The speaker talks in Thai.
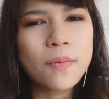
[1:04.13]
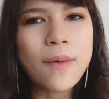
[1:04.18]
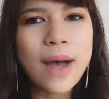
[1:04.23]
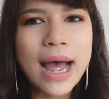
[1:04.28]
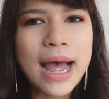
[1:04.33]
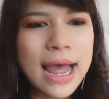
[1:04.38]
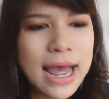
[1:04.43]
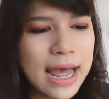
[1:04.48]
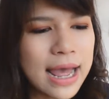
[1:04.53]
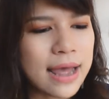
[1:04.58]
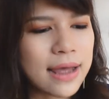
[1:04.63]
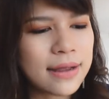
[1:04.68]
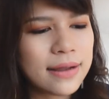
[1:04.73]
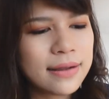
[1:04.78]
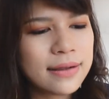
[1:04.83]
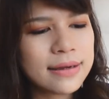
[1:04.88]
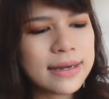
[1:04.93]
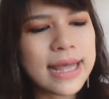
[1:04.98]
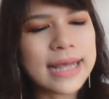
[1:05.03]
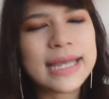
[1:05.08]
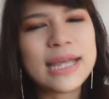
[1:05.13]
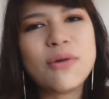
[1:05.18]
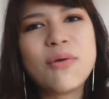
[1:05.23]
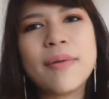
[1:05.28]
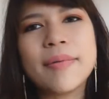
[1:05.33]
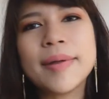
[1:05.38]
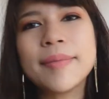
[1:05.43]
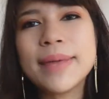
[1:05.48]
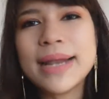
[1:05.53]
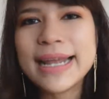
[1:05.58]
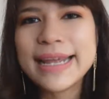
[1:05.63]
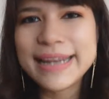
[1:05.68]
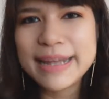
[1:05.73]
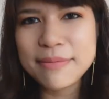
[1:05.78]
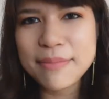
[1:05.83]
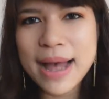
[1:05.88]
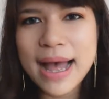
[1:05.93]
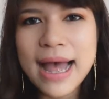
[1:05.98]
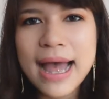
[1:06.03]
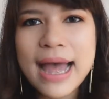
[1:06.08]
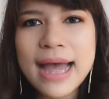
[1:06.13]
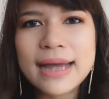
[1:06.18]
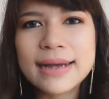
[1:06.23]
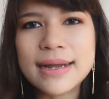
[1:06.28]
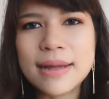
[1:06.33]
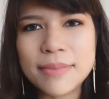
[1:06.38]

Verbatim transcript: ว่าเด็กกี่ขวบทำอะไรได้บ้าง